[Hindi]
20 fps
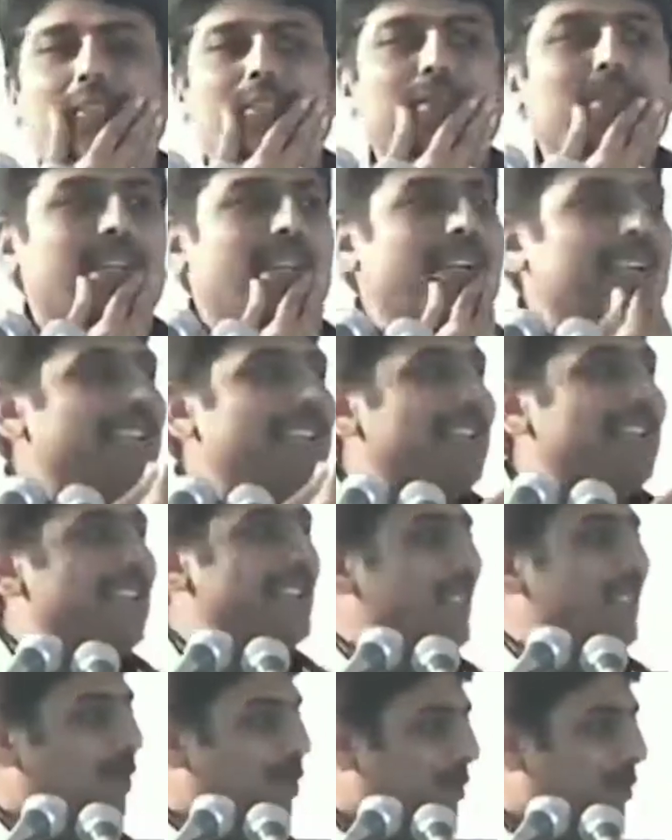तो बैरागीदा
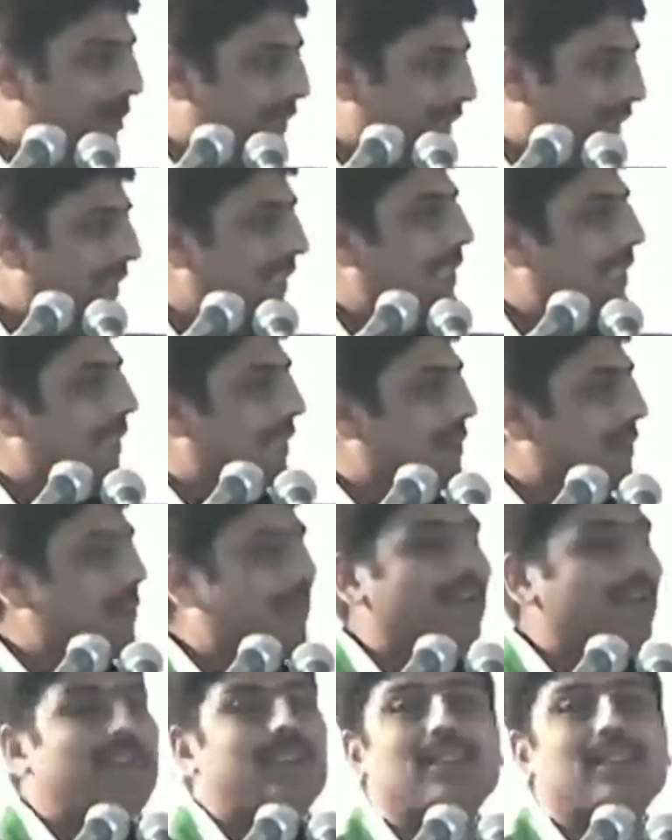जैसे लोग मिलते हैं आके
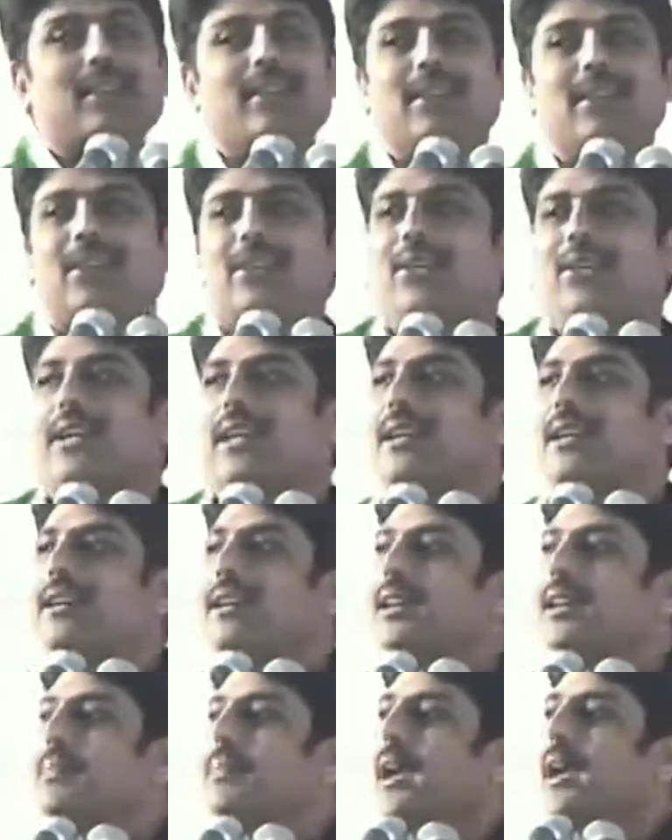मिले और कहने
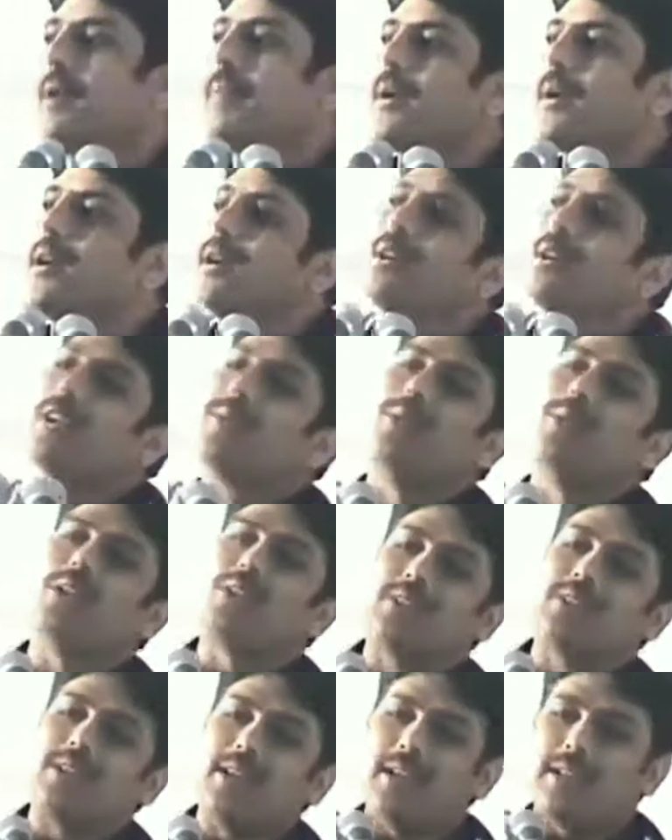लगे माइक पे खड़ो के
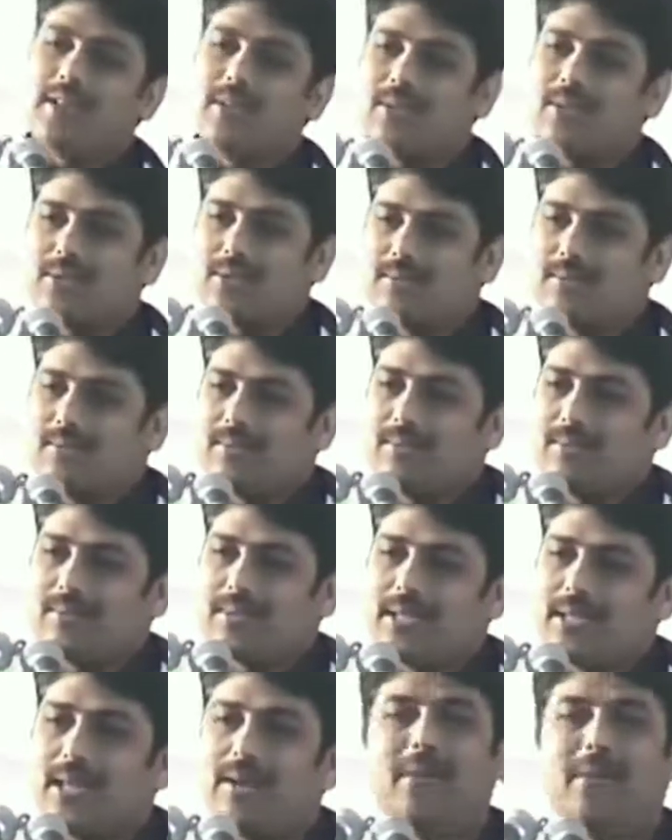बहुत चिल्लाते हो
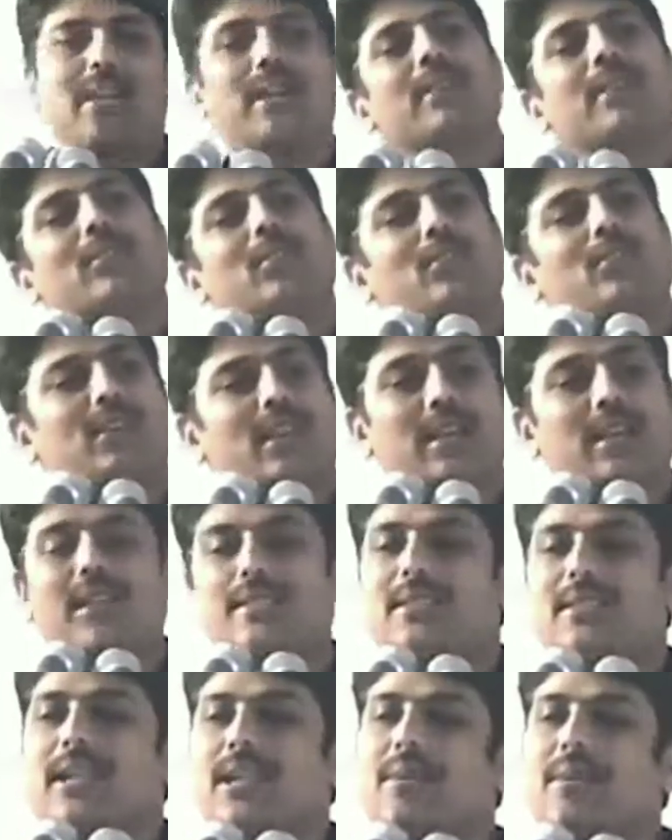कि हमारा हिंदुस्तान
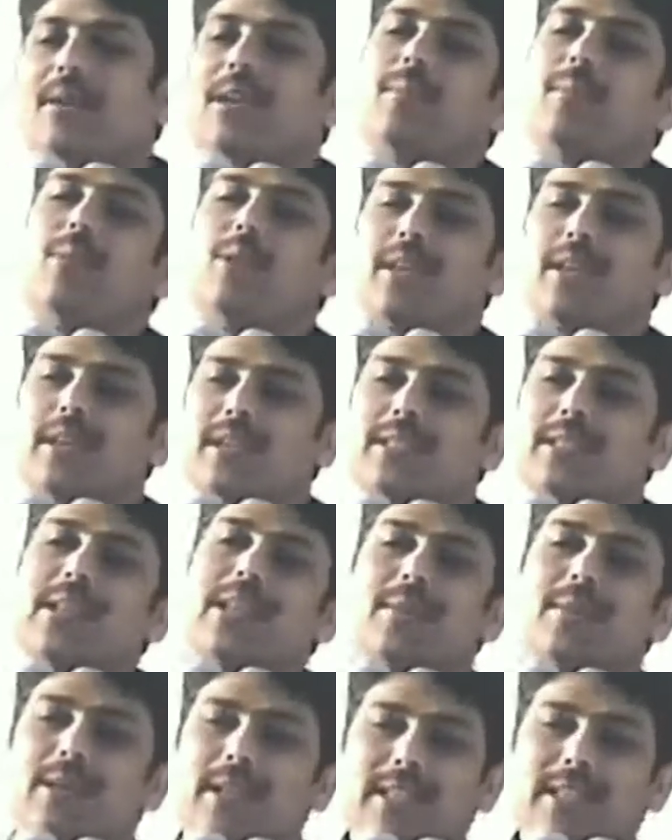ऐसा है हमारा मुल्क ऐसा
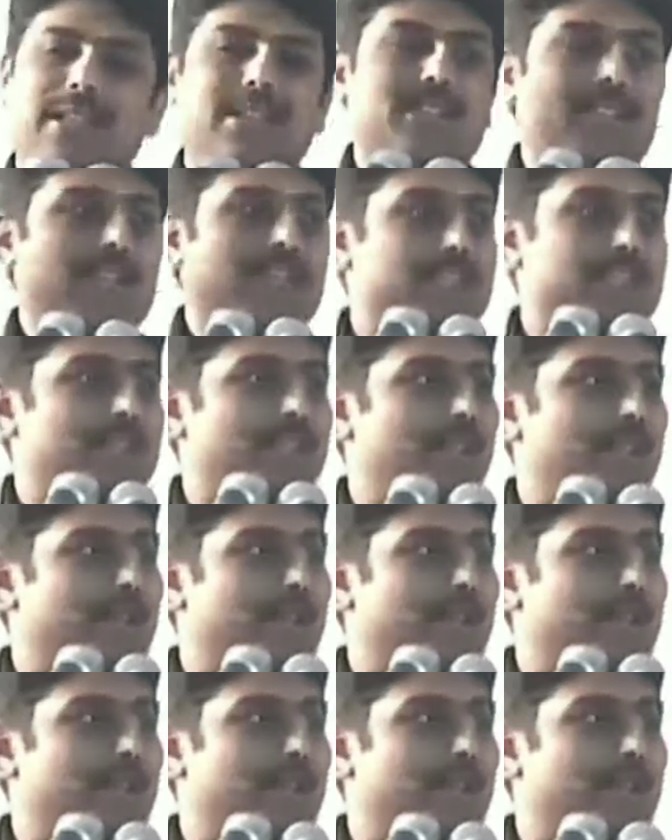है हमारा देश ऐसा है